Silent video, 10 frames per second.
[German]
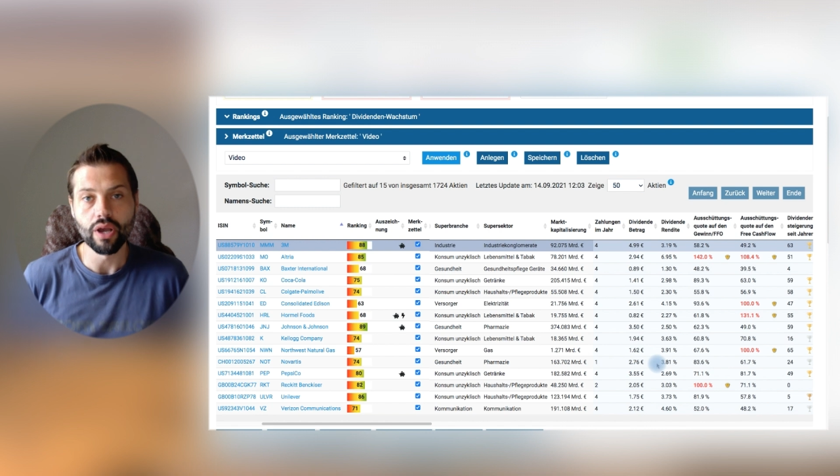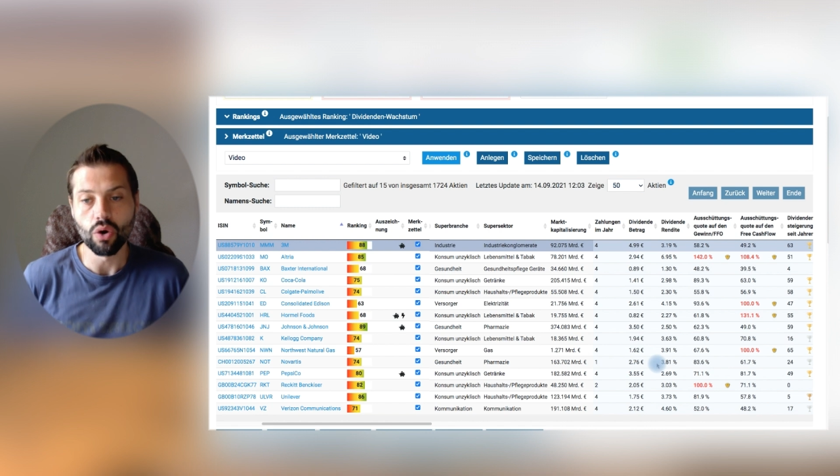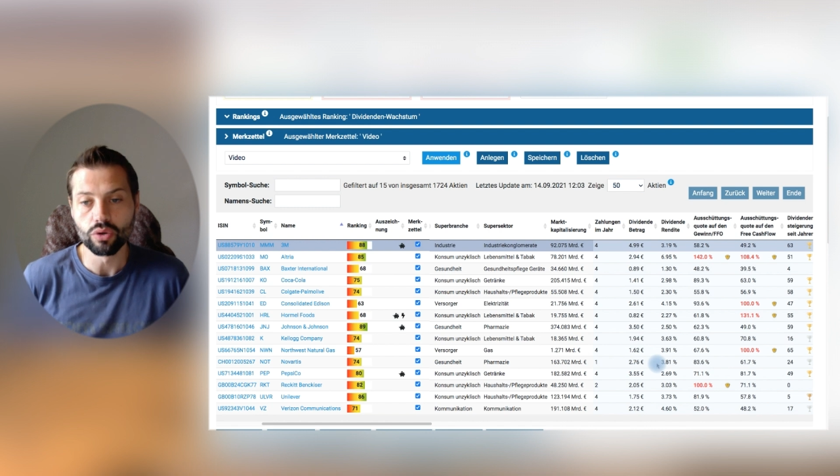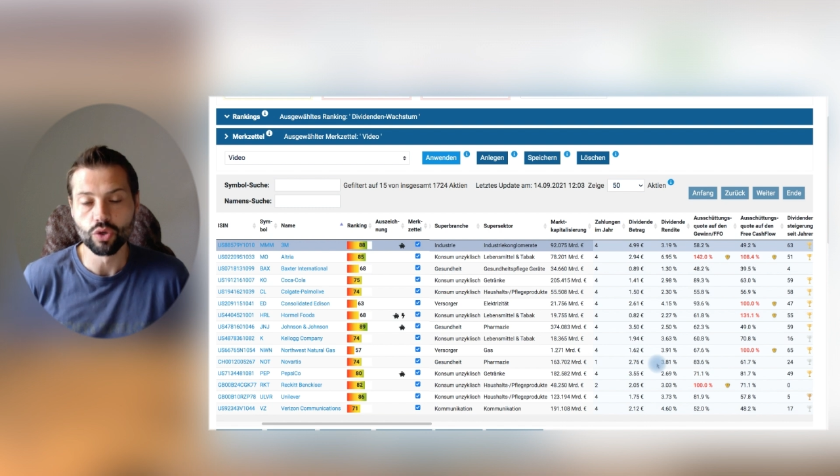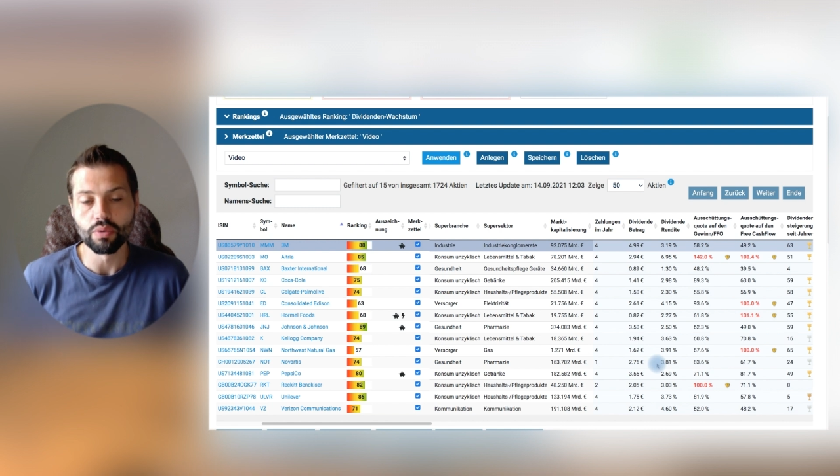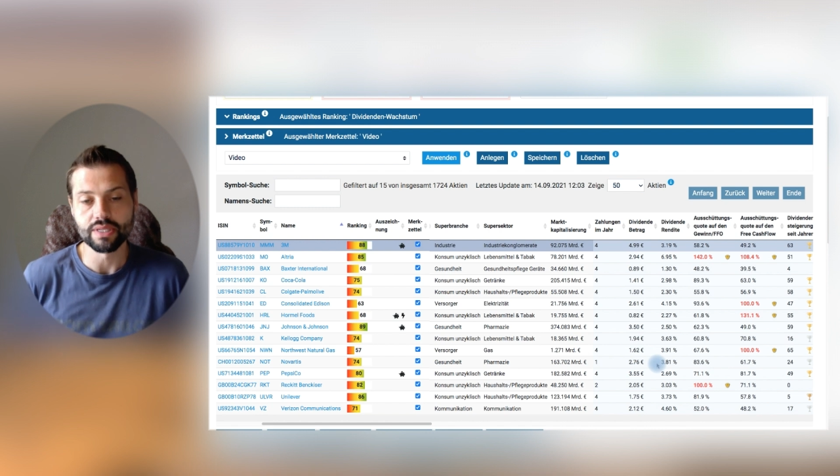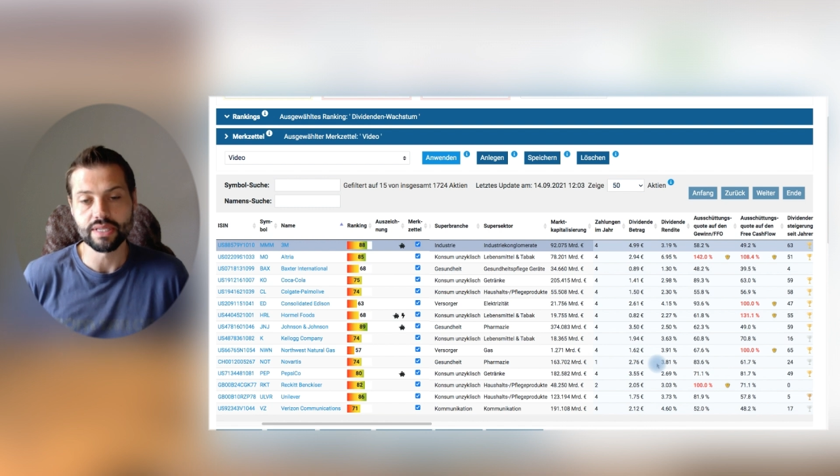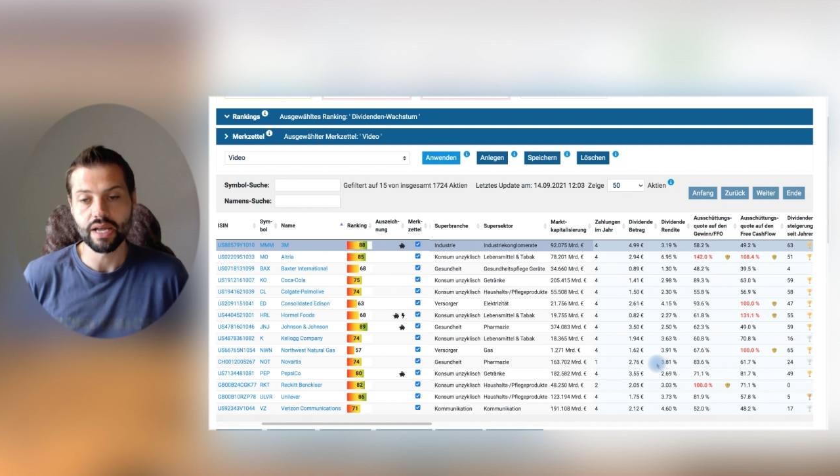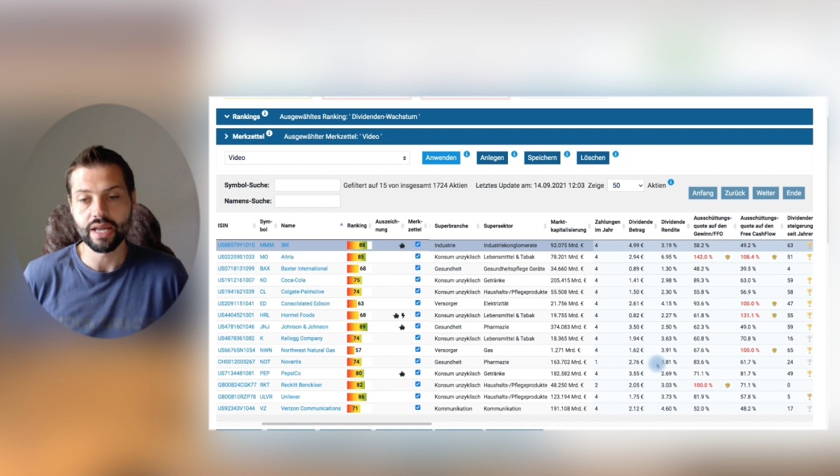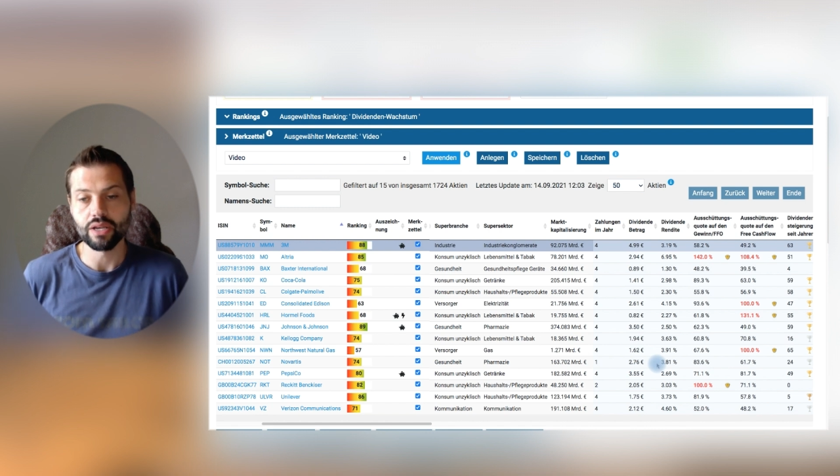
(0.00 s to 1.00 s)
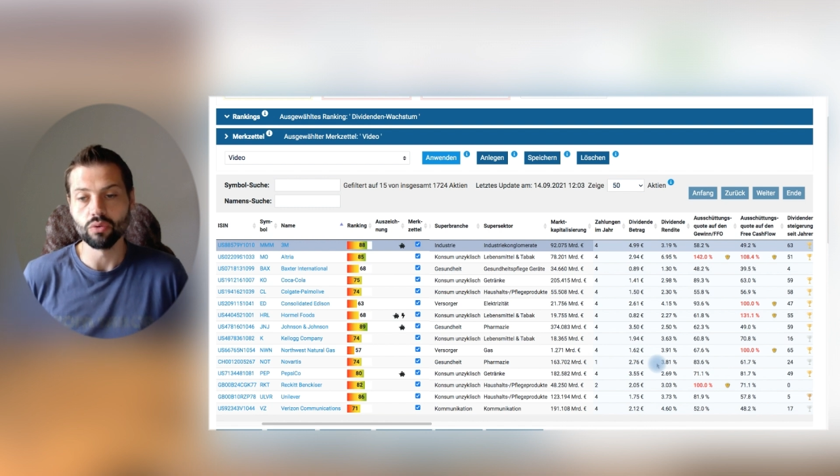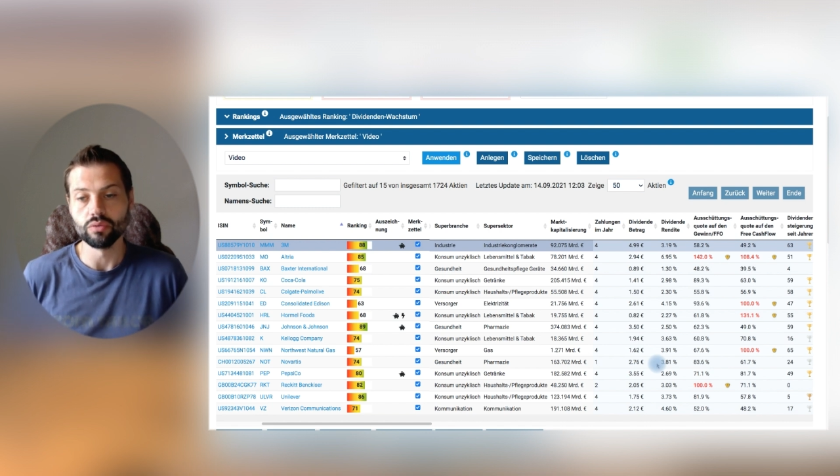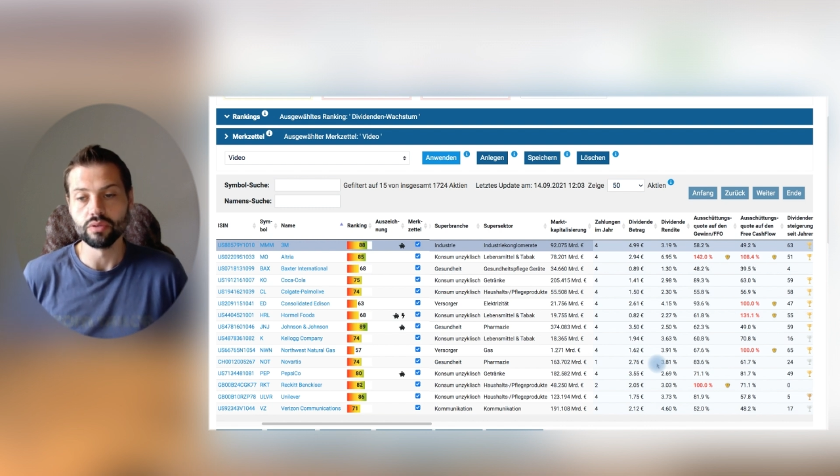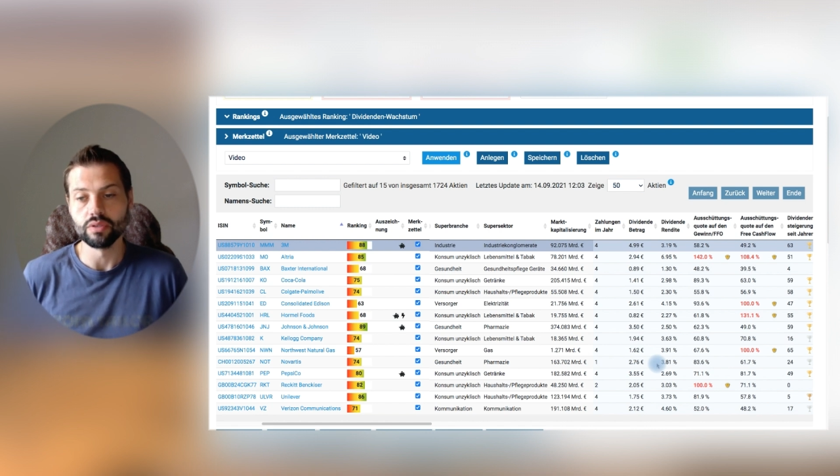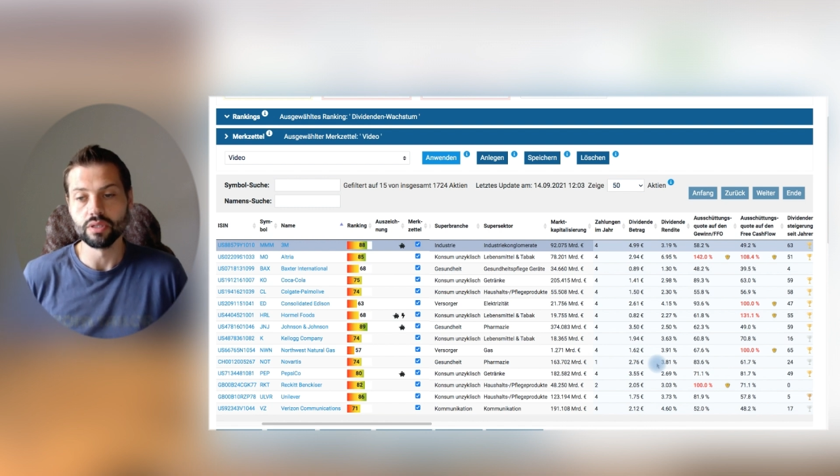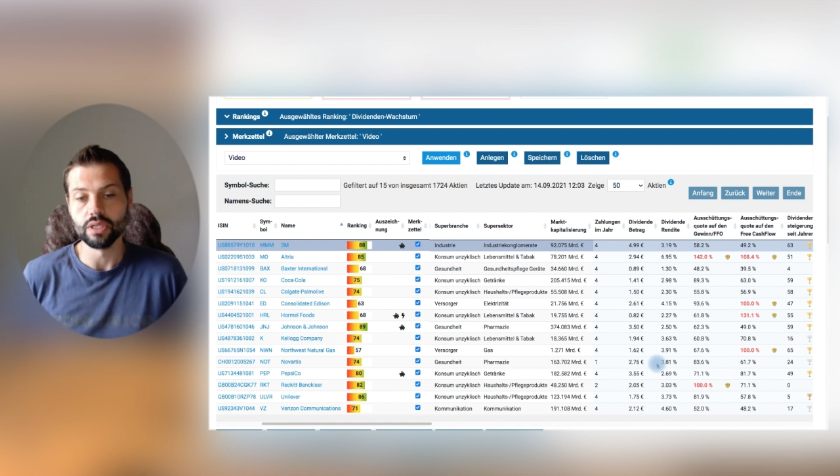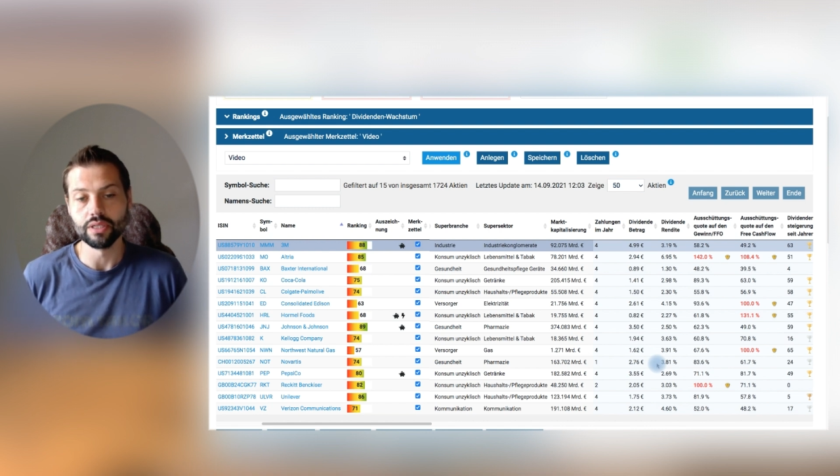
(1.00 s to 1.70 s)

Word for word: ja auch drüber sein und äh,